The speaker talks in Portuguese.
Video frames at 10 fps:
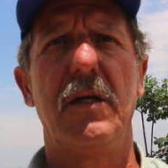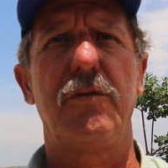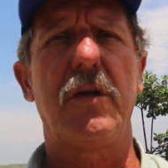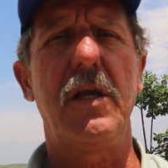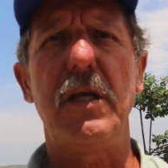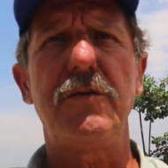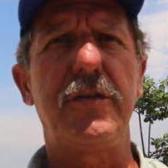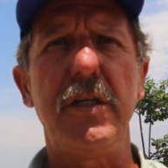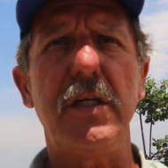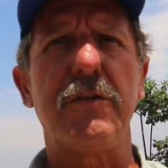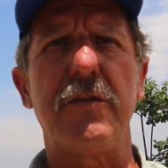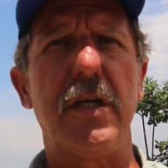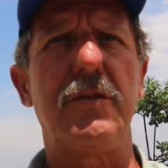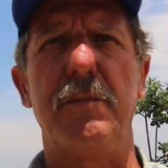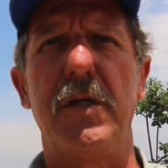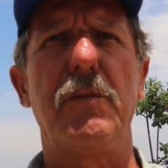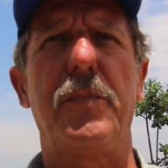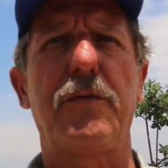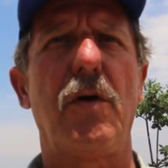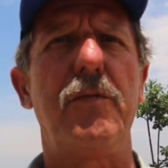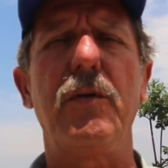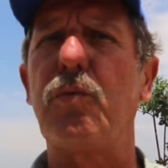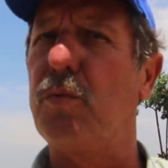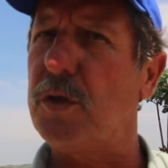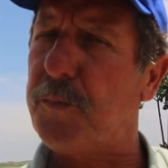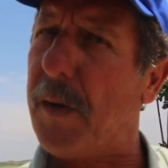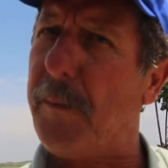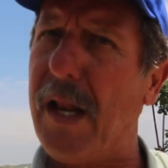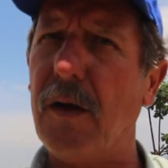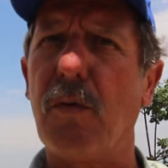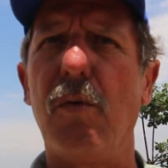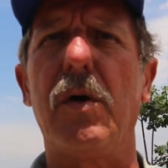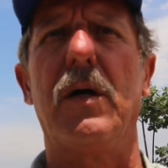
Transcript: Isso aqui enchia de gente mesmo, o pessoal vinha todos para a lagoa.